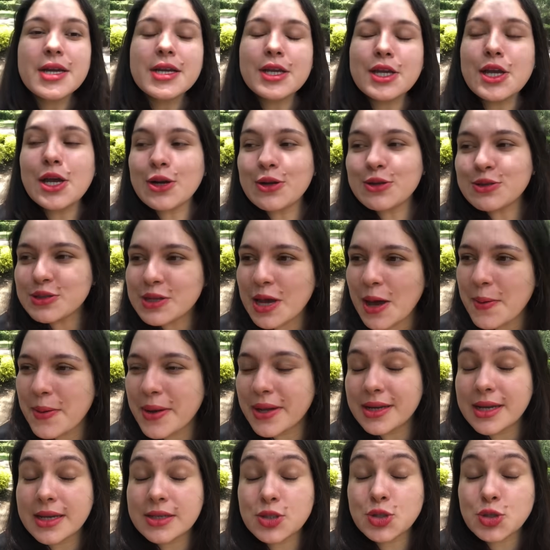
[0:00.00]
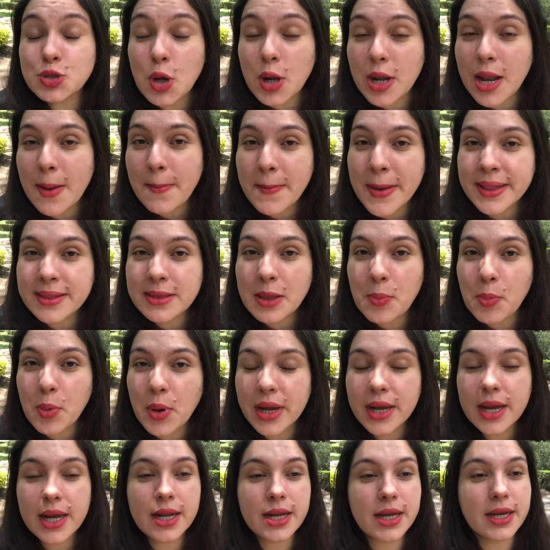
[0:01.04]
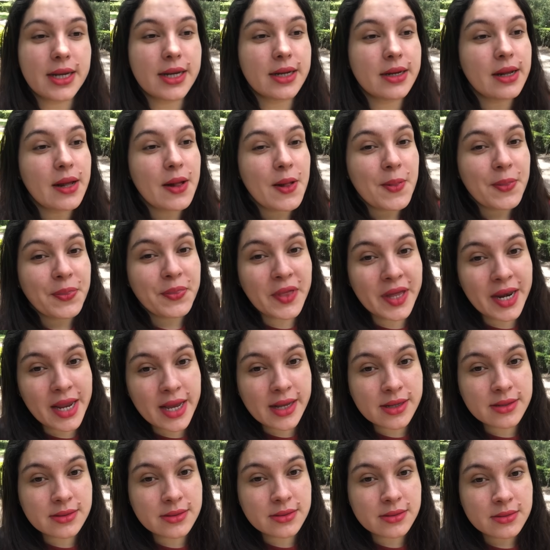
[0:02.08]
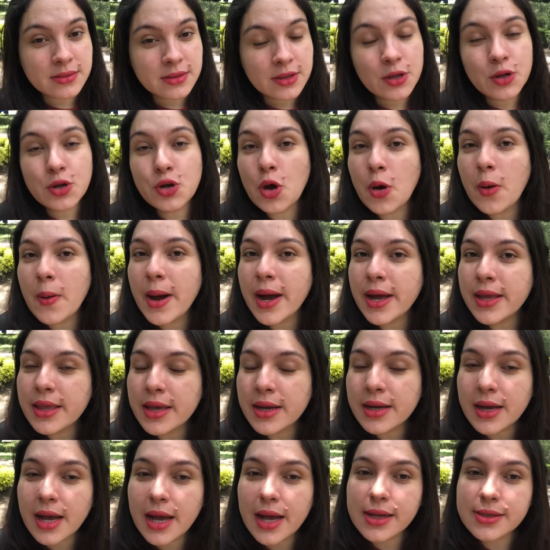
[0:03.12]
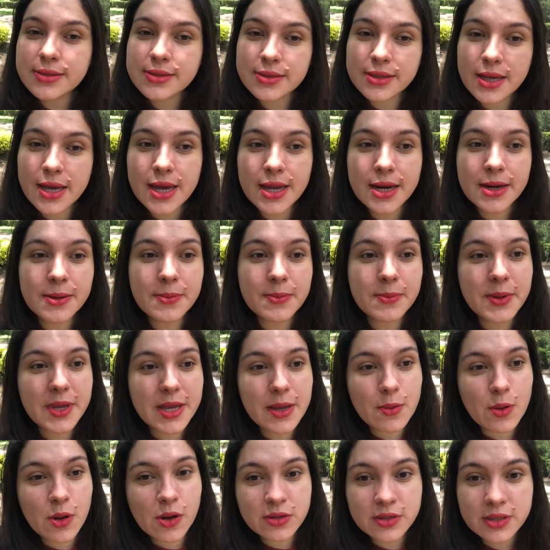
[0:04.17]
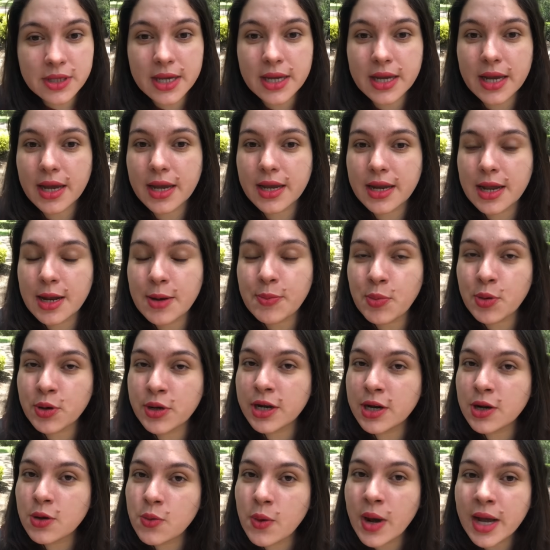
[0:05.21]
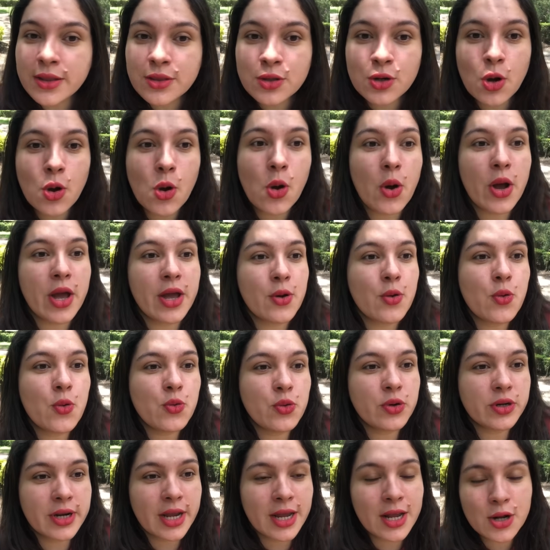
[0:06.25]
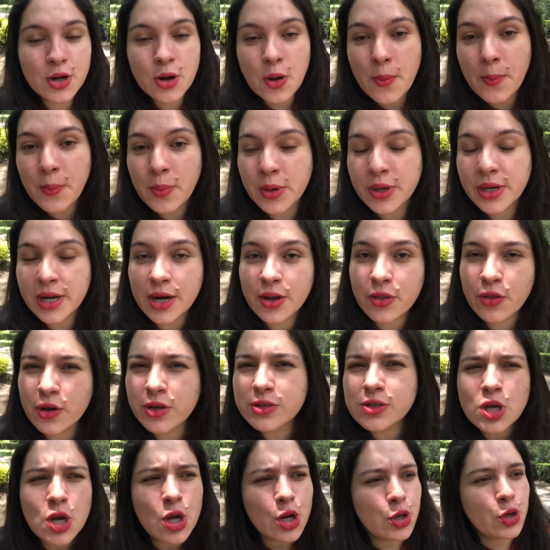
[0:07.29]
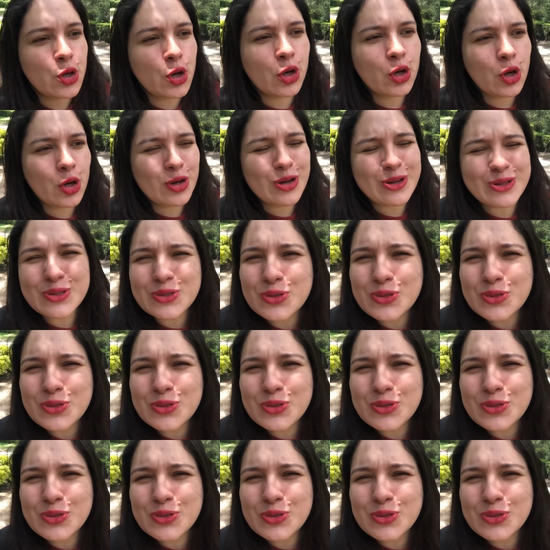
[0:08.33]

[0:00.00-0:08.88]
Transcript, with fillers: Quiero saber. Solamente pueden elegir tres No vayan a ser vivos y querer poner cuatro o en un renglón poner dos No, no, no.